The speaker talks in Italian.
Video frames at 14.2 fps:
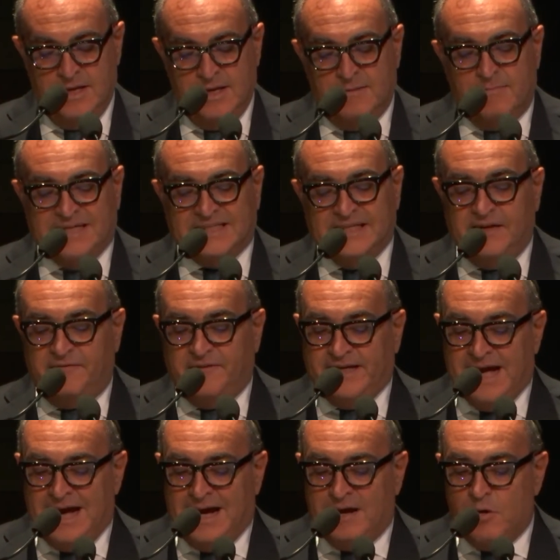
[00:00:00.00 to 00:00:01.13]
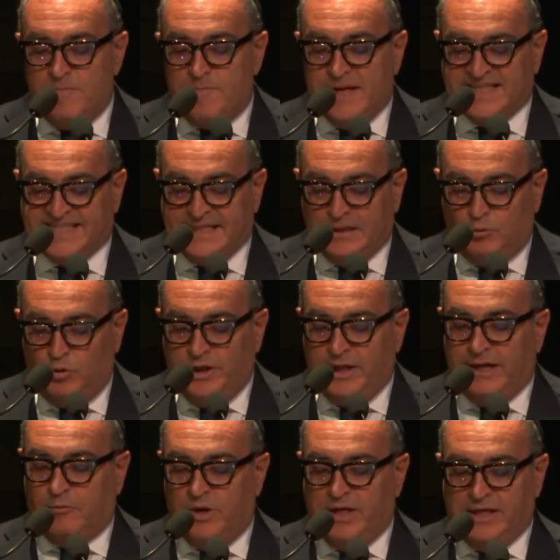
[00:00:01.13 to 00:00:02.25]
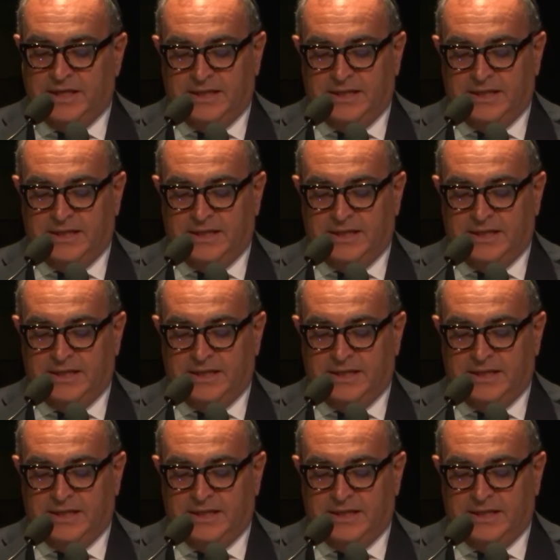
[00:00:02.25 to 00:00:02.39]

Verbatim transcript: ma significa anche perseguire quegli